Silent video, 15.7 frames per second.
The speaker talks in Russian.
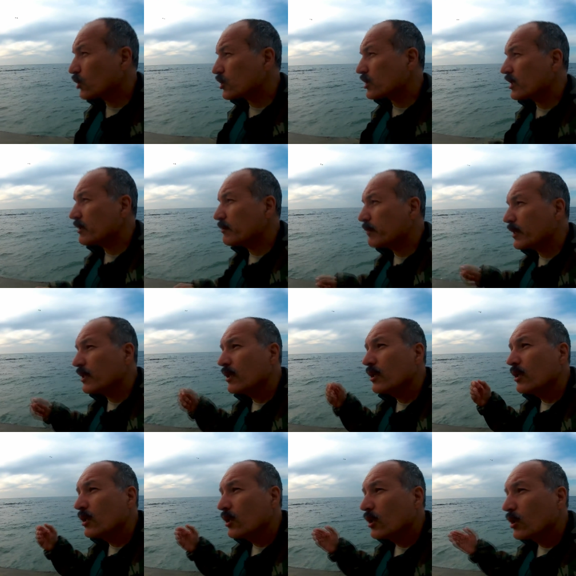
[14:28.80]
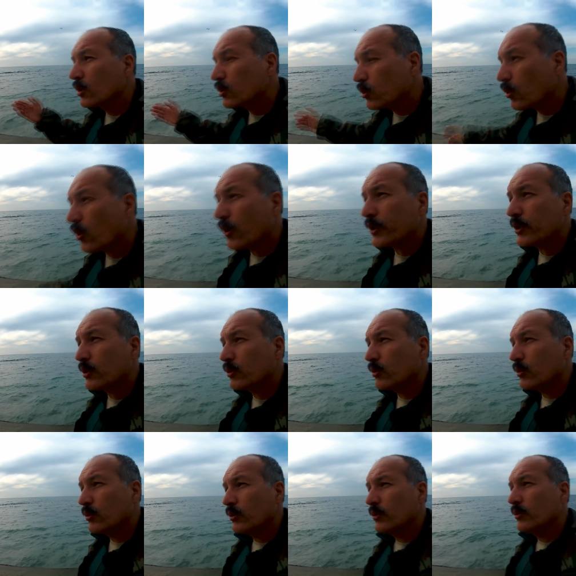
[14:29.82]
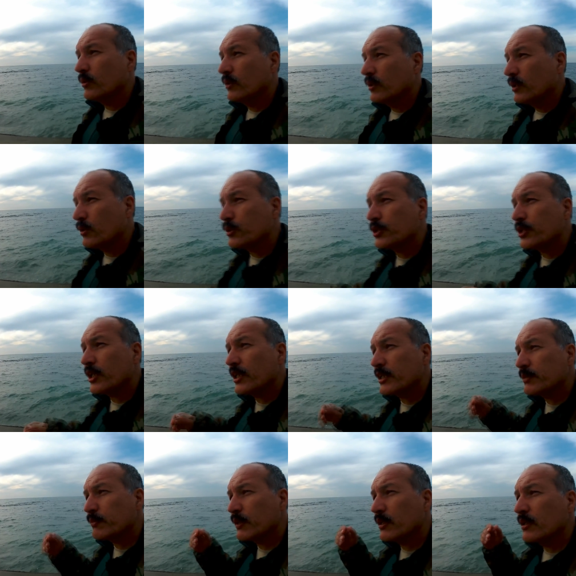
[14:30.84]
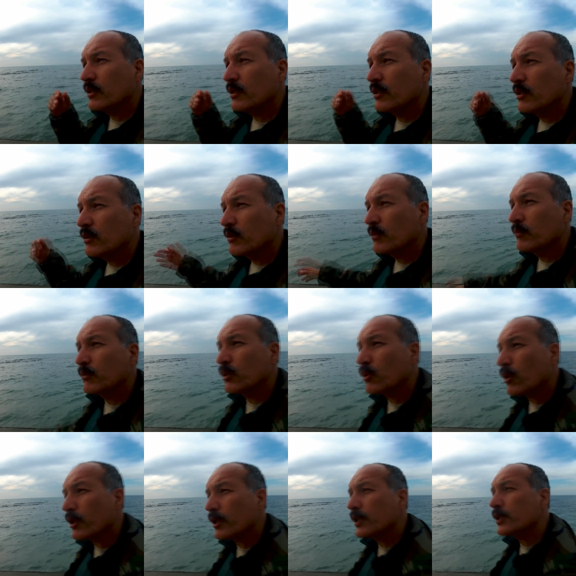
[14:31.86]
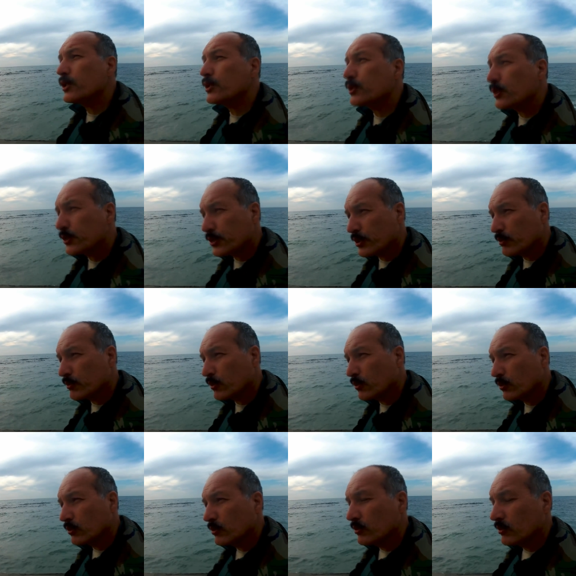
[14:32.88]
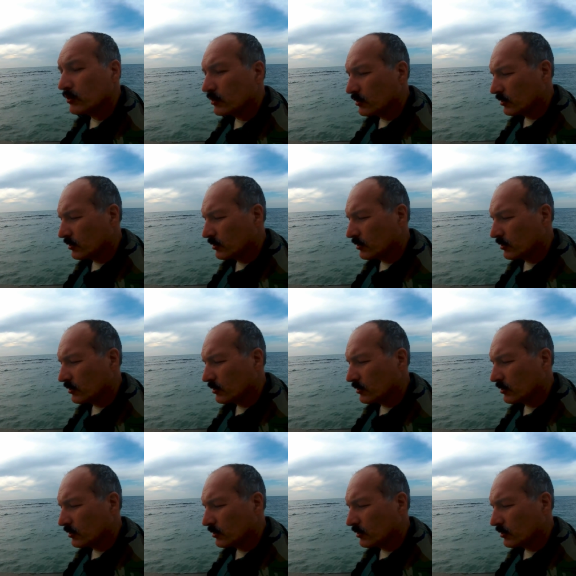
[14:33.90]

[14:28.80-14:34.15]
слушали бы логику и учились бы много еще чему.